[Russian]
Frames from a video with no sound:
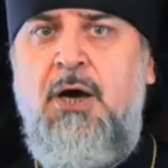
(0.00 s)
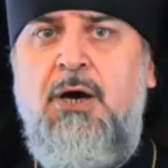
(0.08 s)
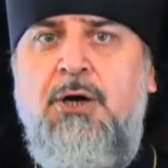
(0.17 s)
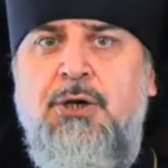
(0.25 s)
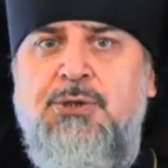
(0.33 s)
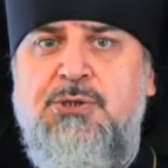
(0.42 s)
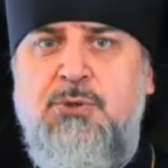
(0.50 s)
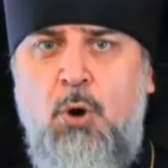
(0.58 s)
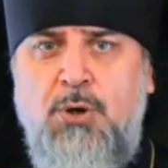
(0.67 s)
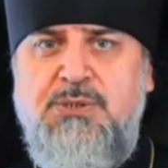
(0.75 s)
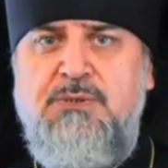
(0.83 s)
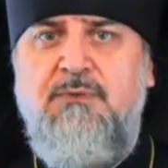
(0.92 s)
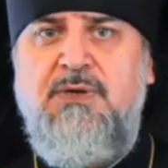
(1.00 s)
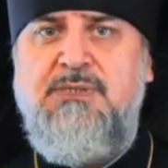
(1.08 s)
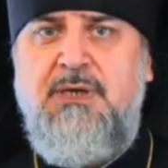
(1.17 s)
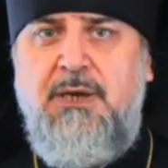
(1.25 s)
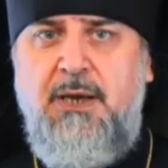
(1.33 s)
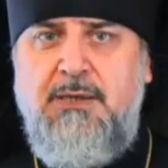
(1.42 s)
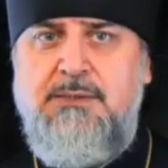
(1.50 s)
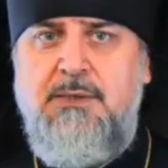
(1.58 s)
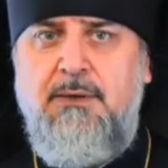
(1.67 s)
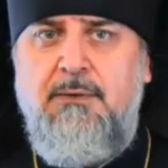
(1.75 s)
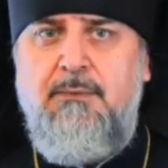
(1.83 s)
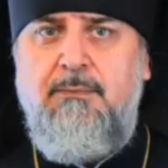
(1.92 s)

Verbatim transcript: «Христос воскресе!»